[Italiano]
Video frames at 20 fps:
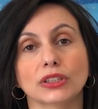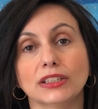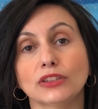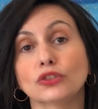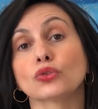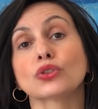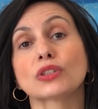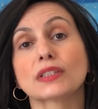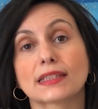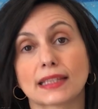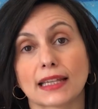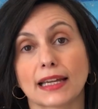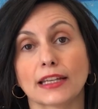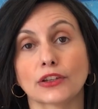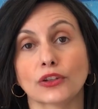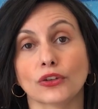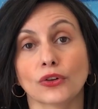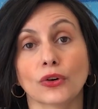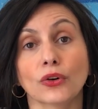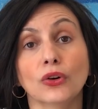di
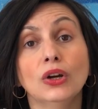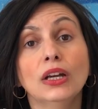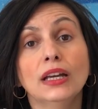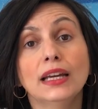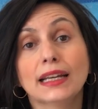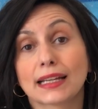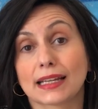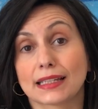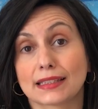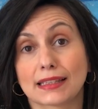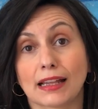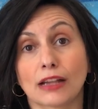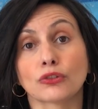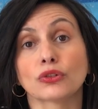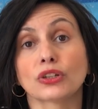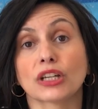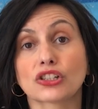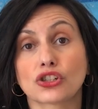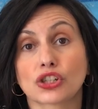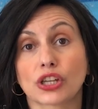sostegno che
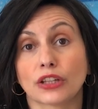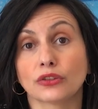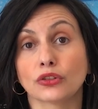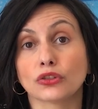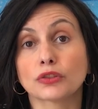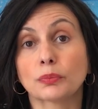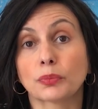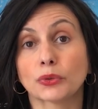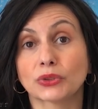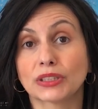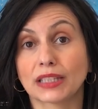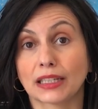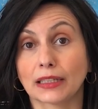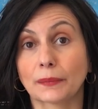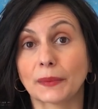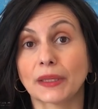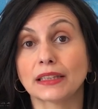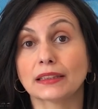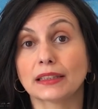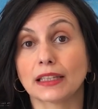stanno nascendo
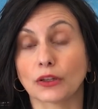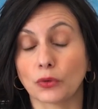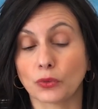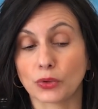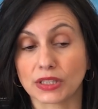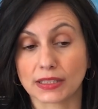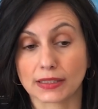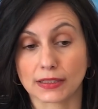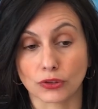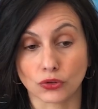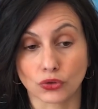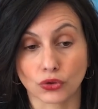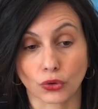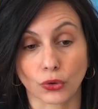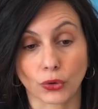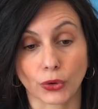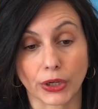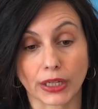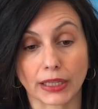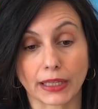spontaneamente in questi
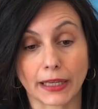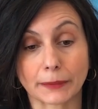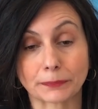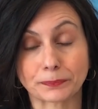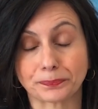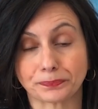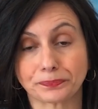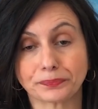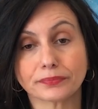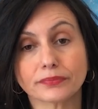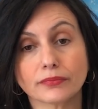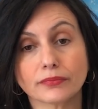giorni.